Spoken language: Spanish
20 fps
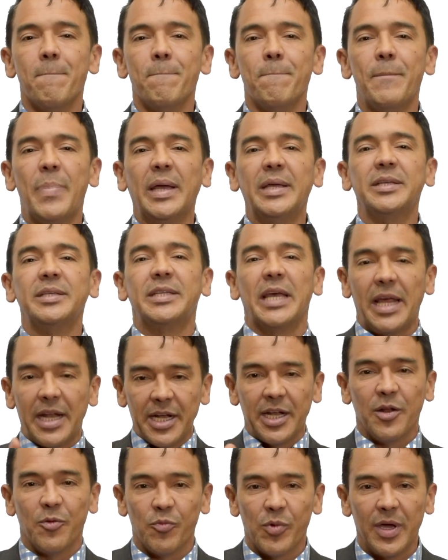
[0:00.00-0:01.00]
vencer
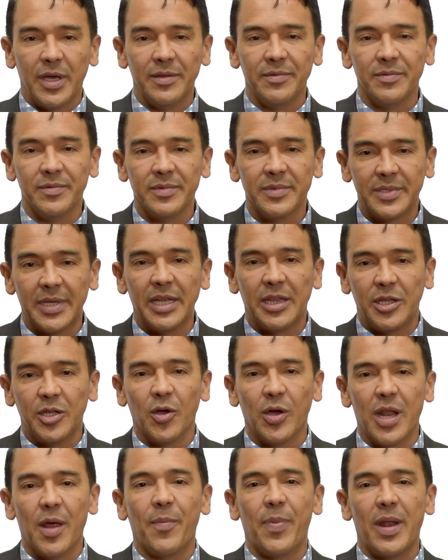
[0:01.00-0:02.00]
en el buen
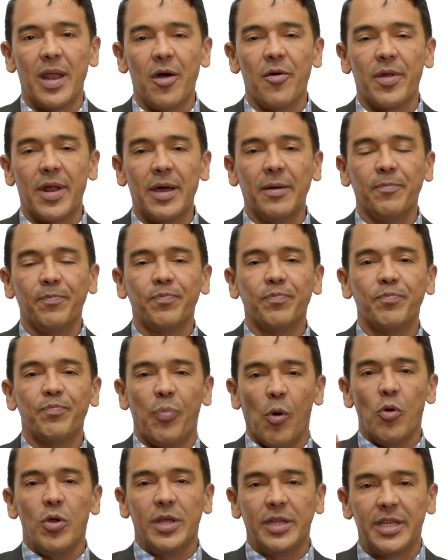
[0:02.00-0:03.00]
sentido de la palabra,
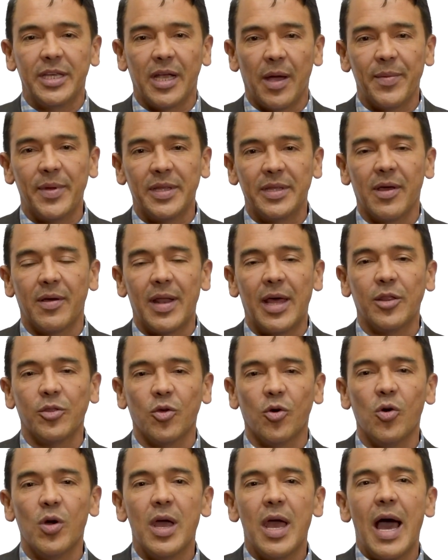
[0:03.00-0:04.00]
políticamente
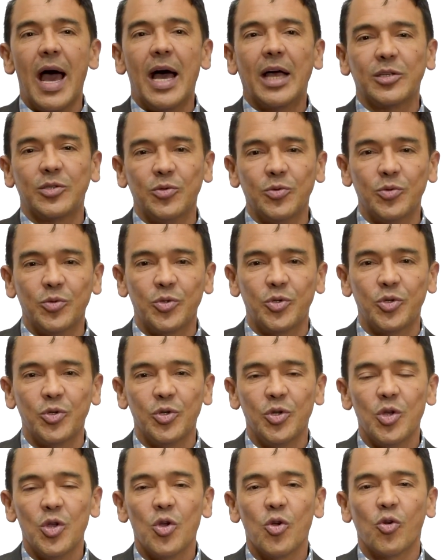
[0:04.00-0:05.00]
hablando, a sus
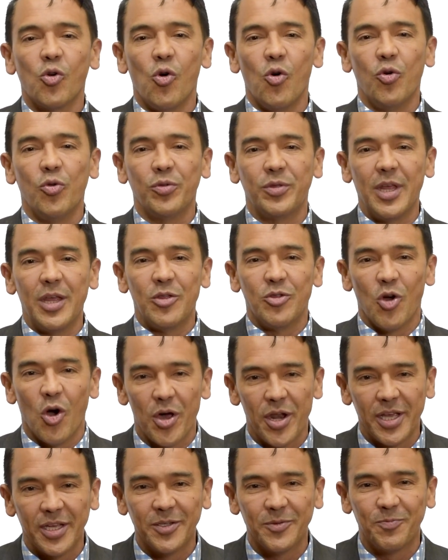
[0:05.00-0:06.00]

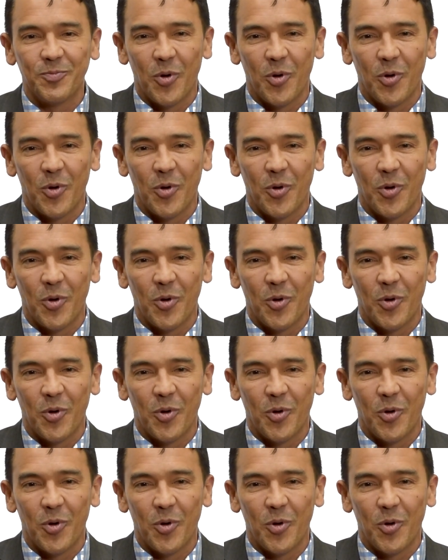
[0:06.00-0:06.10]
contendores